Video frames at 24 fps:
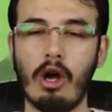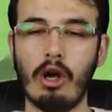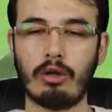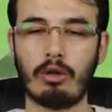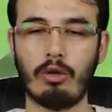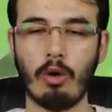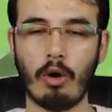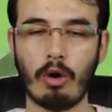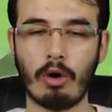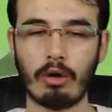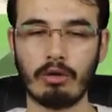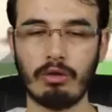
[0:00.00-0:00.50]

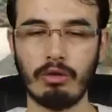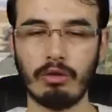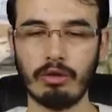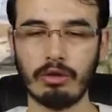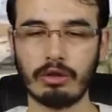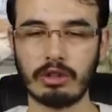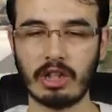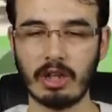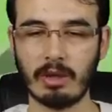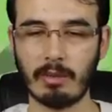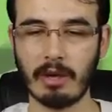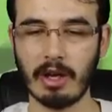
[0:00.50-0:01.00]

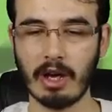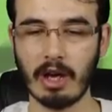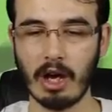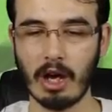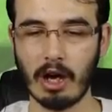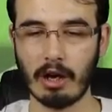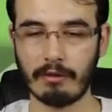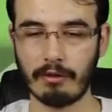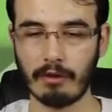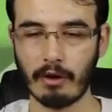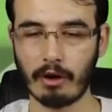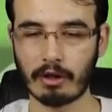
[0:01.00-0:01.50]
gördüğünüz gibi
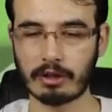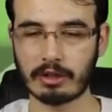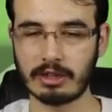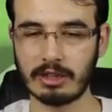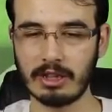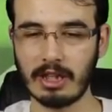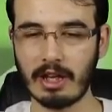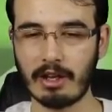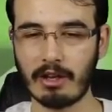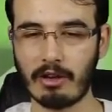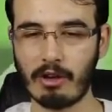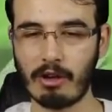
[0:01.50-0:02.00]

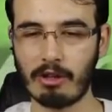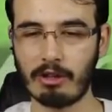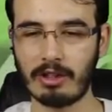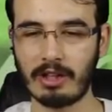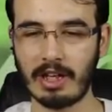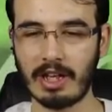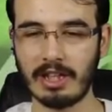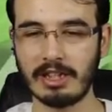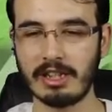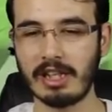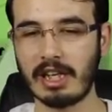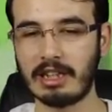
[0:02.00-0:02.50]
Foxy'leri
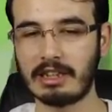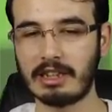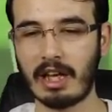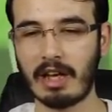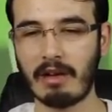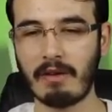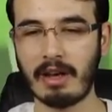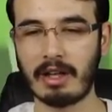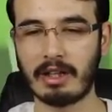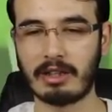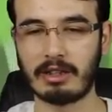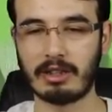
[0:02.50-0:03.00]
öldüreceğiz
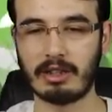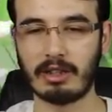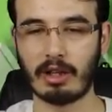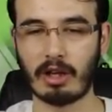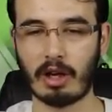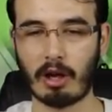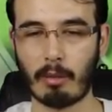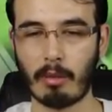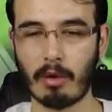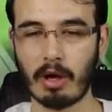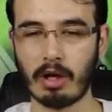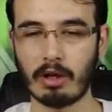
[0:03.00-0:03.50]
evet
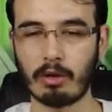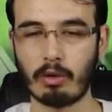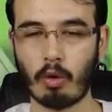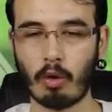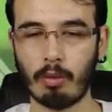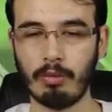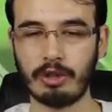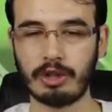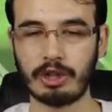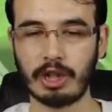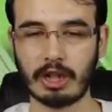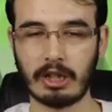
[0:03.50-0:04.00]
ama
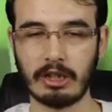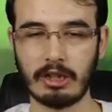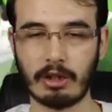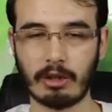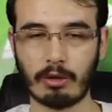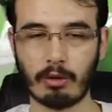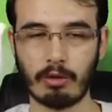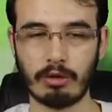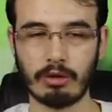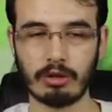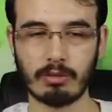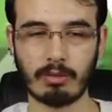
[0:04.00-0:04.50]
komik şekilde
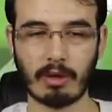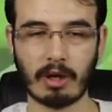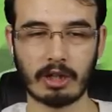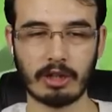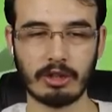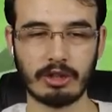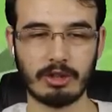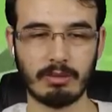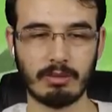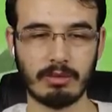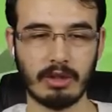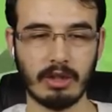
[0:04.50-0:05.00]
gördüğünüz bakın
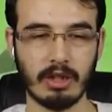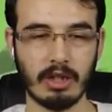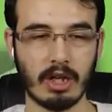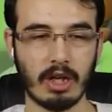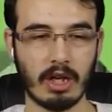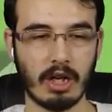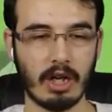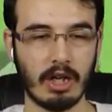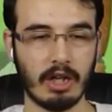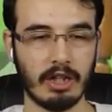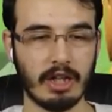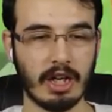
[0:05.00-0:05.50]
şimdi
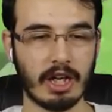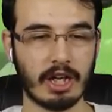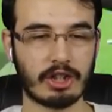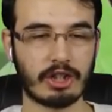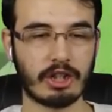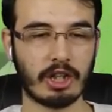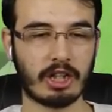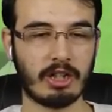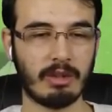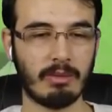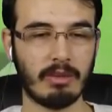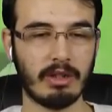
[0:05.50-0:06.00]
yer
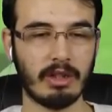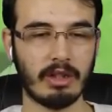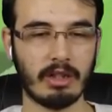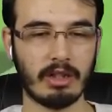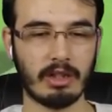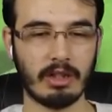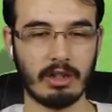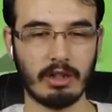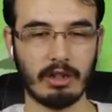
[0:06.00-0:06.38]
çekimi